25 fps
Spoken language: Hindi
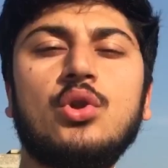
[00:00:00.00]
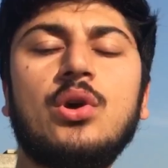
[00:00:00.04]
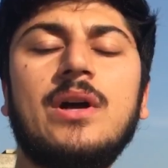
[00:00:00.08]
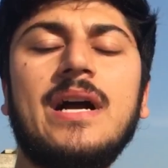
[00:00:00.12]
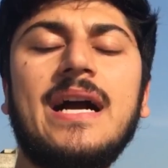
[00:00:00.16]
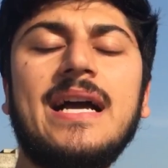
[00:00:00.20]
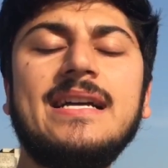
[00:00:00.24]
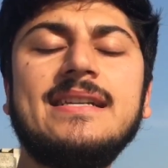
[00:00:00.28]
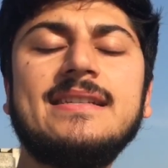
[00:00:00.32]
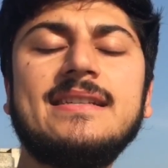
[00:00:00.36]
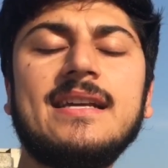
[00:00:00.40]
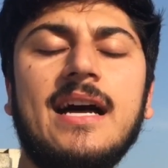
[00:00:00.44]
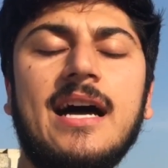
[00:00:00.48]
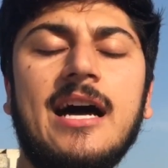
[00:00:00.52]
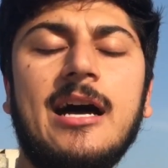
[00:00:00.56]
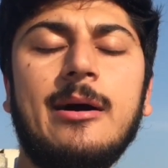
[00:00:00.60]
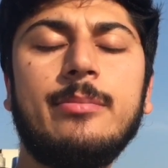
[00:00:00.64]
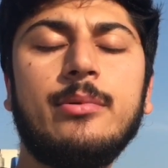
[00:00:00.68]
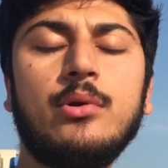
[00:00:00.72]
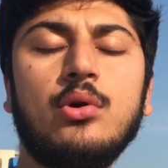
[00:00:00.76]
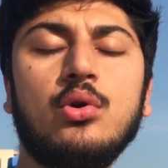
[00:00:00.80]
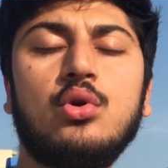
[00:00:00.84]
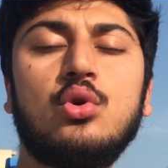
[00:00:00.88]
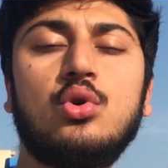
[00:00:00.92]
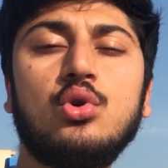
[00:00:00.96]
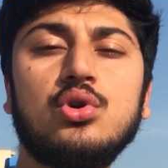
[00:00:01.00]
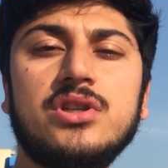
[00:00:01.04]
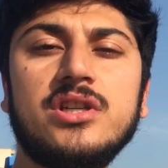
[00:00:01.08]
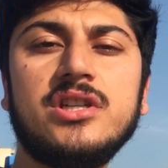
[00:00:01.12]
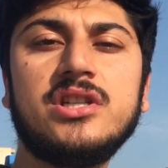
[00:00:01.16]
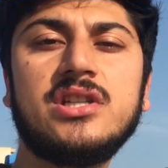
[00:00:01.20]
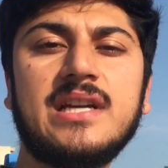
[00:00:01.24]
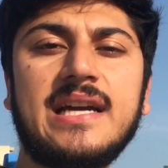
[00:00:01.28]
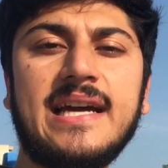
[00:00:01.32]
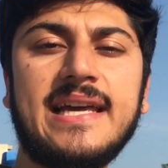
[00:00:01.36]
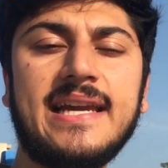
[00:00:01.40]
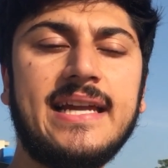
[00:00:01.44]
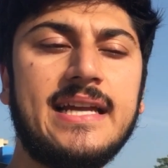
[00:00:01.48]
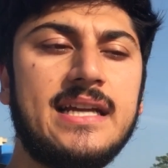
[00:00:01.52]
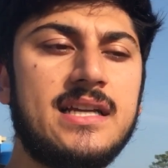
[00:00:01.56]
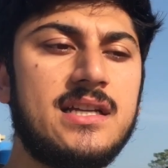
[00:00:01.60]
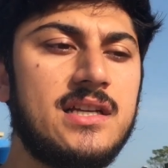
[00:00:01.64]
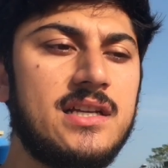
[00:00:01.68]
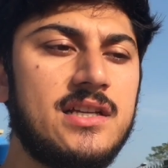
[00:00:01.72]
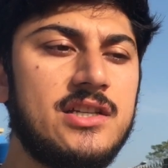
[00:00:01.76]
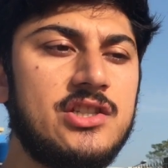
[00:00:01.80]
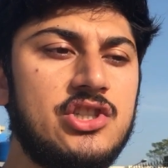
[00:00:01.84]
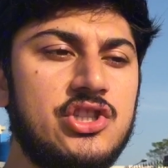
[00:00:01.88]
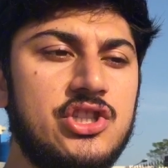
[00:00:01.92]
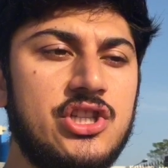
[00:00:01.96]
गाइज़ आप लोग कोशिश करें कि
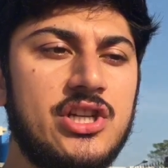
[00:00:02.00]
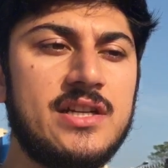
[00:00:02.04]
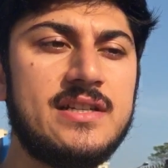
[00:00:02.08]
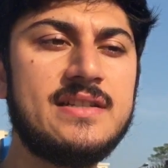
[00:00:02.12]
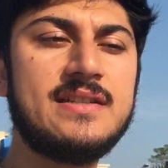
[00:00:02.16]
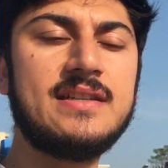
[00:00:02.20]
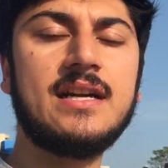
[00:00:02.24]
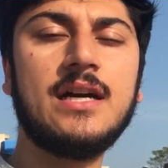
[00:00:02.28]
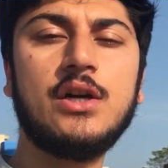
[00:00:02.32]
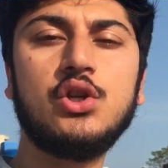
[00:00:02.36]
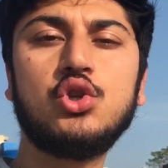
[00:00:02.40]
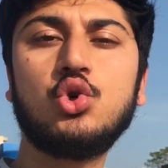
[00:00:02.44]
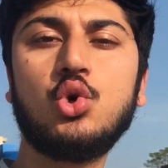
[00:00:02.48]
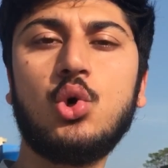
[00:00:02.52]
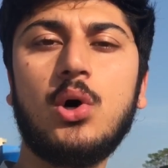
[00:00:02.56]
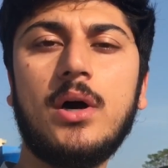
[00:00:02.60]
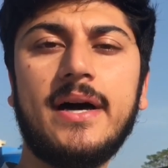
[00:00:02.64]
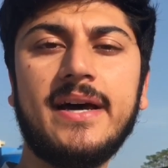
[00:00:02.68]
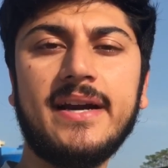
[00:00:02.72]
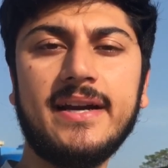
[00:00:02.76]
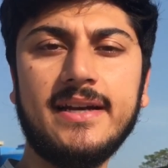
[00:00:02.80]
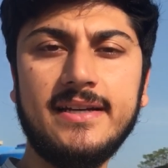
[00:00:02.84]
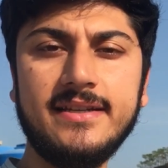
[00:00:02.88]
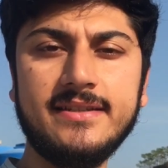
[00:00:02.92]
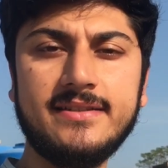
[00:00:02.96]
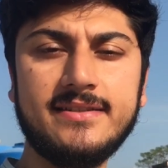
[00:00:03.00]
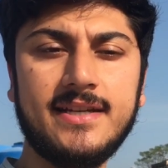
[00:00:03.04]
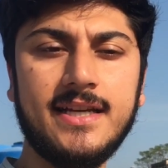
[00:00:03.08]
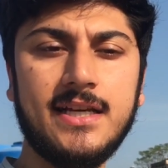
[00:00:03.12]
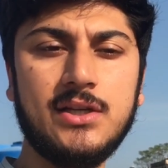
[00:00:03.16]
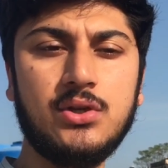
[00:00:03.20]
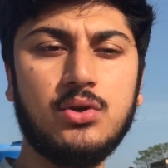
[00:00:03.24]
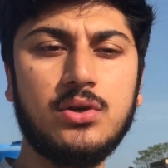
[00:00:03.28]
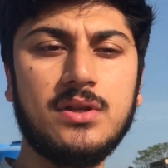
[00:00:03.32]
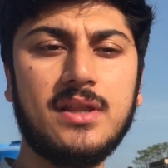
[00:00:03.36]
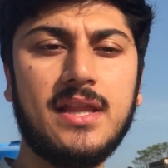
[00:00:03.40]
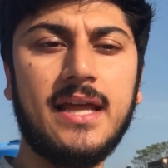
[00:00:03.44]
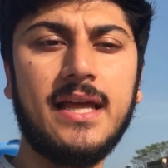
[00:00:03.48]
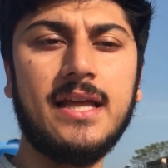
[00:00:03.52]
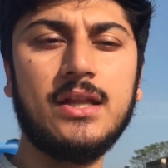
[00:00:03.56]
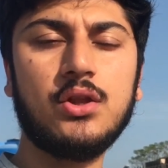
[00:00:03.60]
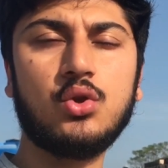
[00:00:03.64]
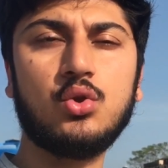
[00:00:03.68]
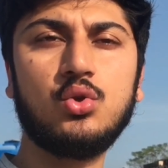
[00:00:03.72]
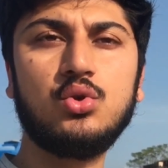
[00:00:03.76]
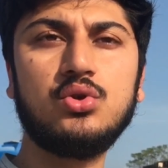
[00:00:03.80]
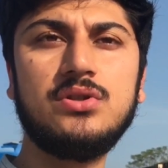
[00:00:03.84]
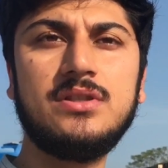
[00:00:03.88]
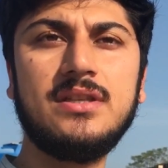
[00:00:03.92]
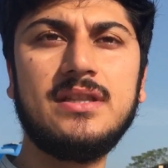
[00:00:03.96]
चिक्स का जो अर्ली स्टेज होता है
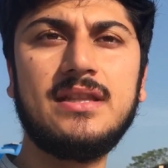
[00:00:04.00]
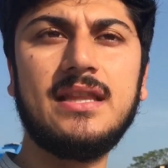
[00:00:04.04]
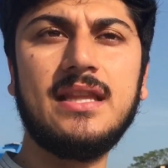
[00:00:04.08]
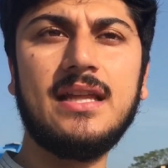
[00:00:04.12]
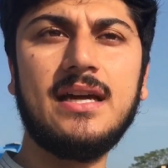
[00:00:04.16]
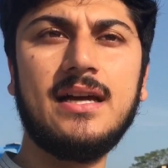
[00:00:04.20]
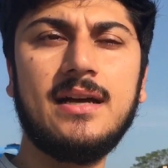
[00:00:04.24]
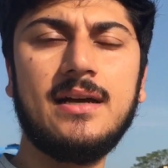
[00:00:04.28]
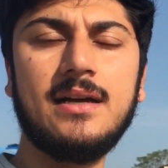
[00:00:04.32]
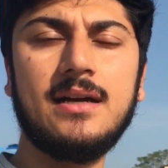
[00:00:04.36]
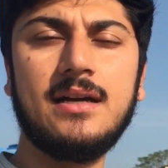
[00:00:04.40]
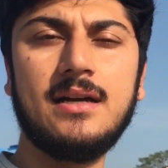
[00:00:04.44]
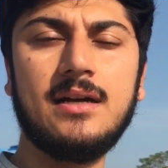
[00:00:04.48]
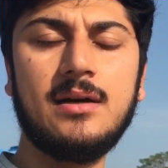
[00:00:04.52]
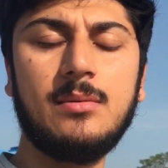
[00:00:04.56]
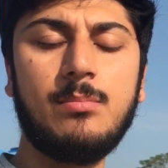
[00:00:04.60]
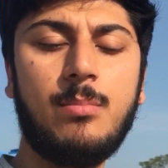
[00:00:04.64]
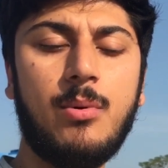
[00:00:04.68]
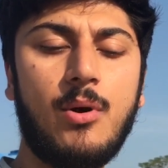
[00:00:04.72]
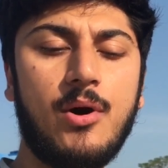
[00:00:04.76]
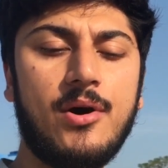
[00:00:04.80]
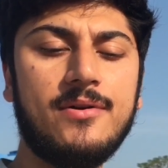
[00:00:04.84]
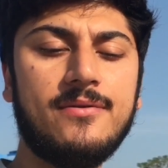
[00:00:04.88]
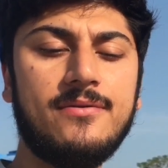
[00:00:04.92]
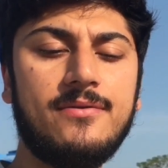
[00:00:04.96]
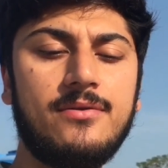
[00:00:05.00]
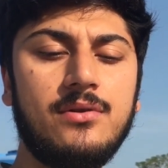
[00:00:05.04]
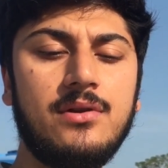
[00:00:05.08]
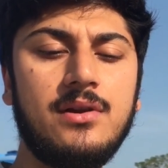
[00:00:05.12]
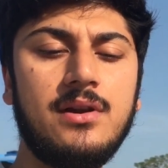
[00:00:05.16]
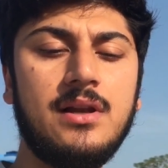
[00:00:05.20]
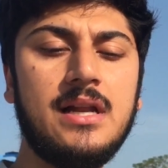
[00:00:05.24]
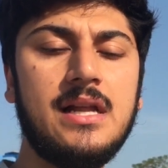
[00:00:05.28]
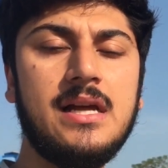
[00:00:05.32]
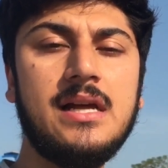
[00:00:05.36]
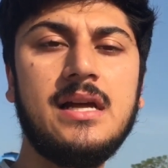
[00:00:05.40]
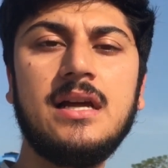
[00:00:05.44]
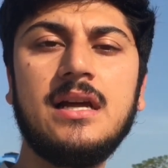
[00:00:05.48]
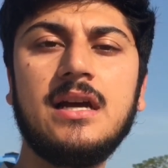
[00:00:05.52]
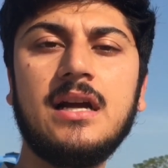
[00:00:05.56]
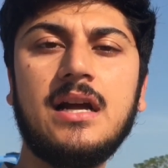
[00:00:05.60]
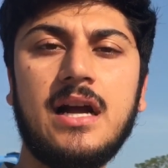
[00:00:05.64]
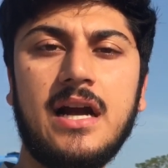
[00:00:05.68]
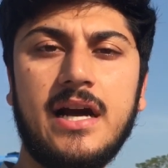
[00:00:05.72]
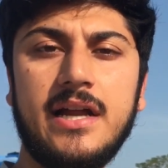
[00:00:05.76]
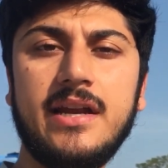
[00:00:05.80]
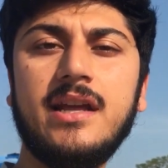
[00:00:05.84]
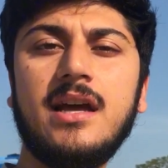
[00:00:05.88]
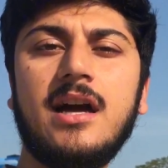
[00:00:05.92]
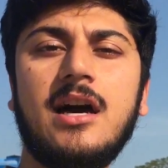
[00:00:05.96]
तो जितना पावरफुल
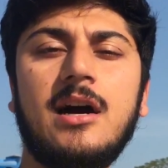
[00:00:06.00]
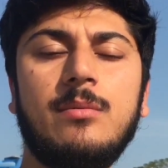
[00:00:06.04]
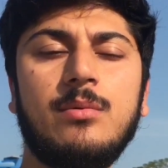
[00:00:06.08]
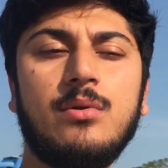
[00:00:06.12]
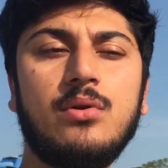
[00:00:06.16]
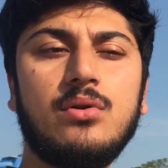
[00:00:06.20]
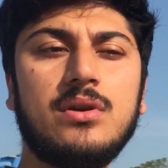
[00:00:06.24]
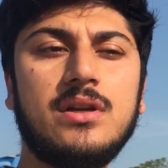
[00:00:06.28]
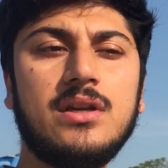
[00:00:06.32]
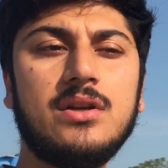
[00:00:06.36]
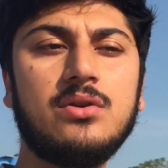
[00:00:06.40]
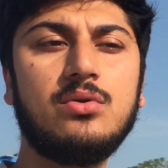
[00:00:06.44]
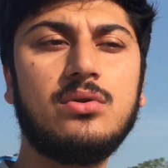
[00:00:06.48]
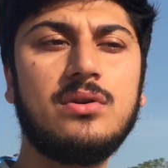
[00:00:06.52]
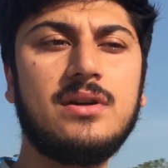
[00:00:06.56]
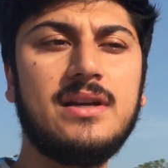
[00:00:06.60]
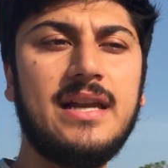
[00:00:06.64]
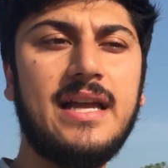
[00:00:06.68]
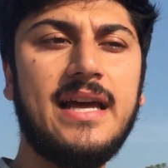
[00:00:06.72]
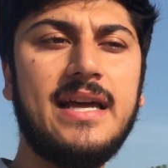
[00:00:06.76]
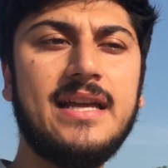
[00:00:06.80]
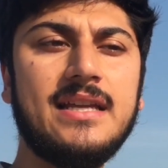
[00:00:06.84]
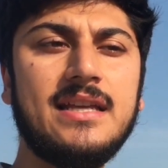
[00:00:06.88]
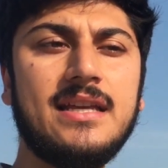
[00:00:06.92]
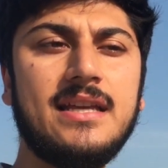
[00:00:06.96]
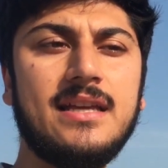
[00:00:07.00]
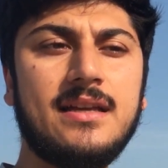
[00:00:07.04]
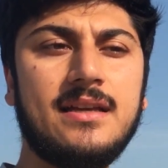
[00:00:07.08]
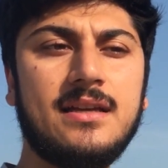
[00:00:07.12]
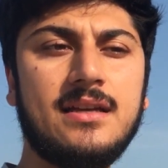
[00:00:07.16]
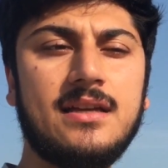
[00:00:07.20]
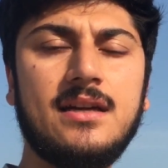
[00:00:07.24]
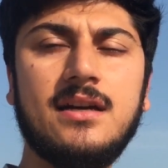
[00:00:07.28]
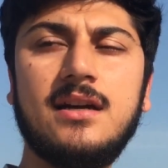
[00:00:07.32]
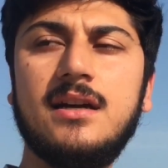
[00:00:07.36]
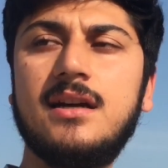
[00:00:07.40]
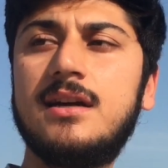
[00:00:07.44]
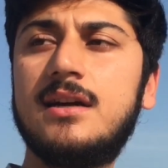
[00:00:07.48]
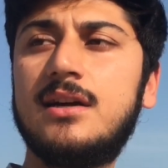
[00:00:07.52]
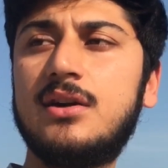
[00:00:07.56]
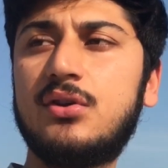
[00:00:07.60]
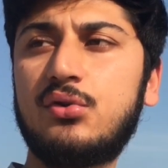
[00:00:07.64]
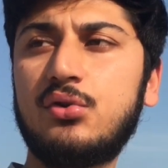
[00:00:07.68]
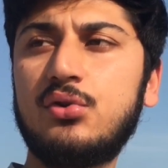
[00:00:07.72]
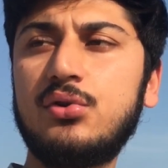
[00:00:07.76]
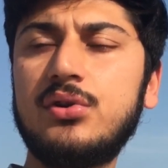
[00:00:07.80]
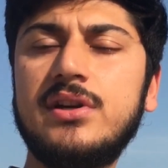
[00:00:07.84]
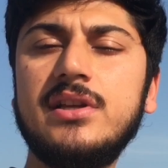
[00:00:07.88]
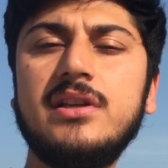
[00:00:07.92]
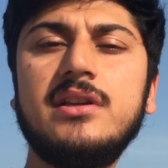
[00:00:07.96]
खाने आप लोग इनको खिलाएंगे
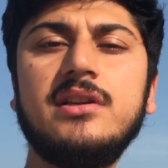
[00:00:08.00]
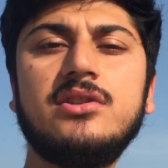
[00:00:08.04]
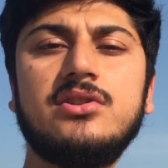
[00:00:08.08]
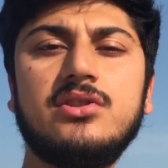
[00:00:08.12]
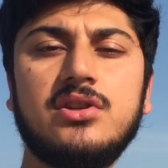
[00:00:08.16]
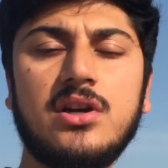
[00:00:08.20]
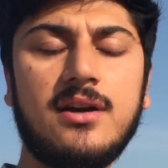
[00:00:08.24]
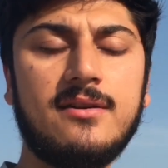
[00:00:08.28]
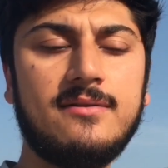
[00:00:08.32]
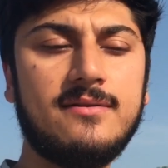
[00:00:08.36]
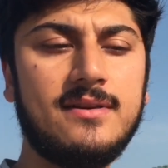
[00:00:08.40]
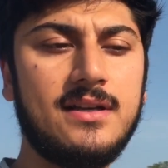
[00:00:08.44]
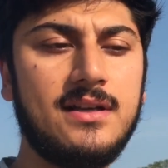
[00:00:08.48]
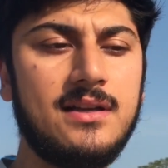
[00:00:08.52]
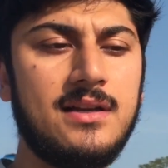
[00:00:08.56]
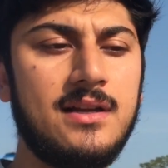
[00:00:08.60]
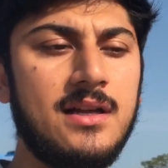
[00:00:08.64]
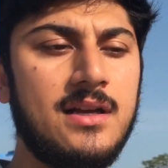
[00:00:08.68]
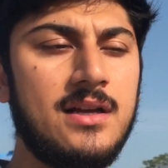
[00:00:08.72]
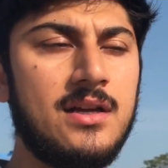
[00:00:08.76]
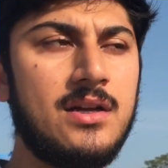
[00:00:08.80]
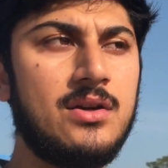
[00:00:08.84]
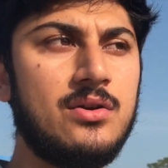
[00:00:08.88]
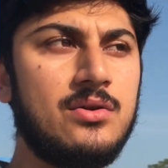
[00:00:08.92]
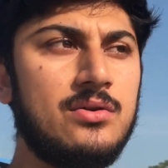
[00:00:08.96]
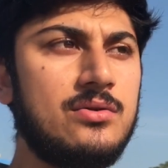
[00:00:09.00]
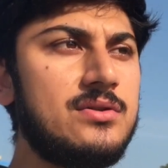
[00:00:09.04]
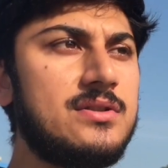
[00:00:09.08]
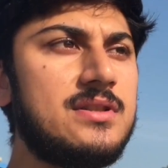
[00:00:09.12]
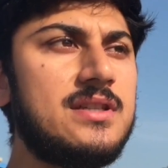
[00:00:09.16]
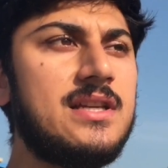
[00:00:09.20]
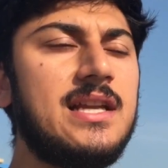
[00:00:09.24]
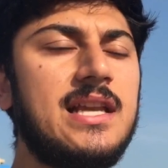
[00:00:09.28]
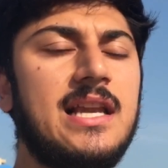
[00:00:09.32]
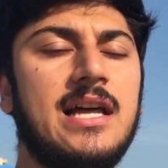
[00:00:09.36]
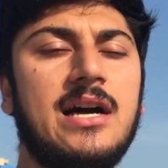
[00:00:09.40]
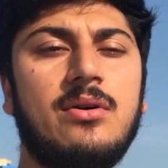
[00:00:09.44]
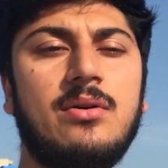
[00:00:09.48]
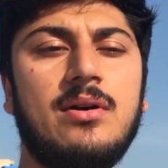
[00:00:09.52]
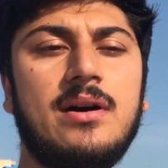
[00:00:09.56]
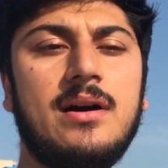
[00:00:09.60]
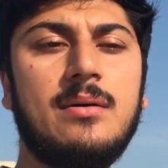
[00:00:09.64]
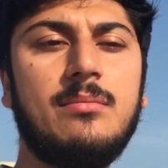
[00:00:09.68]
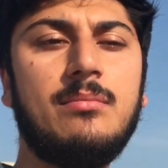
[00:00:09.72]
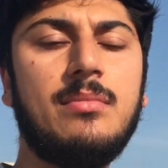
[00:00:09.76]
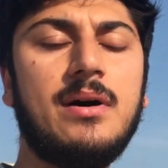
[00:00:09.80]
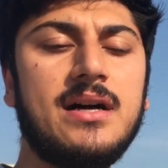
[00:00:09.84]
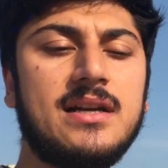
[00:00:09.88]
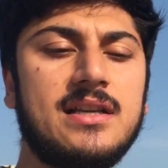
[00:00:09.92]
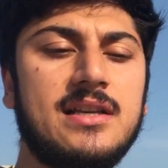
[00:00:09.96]
रोटी चावल उसके अलावा
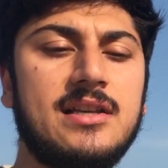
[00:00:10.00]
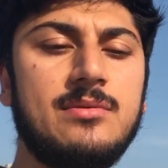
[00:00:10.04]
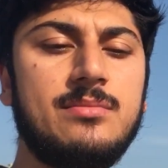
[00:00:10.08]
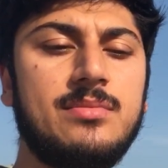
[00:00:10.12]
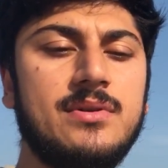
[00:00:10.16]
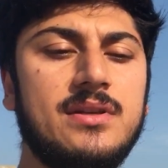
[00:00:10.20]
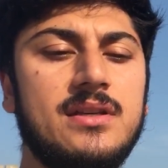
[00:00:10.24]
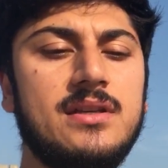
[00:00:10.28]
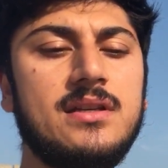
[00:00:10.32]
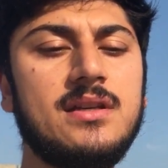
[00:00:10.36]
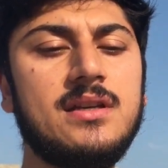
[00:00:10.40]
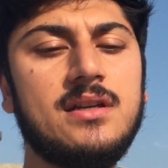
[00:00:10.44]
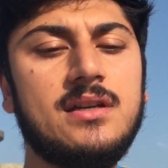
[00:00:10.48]
बाकी भी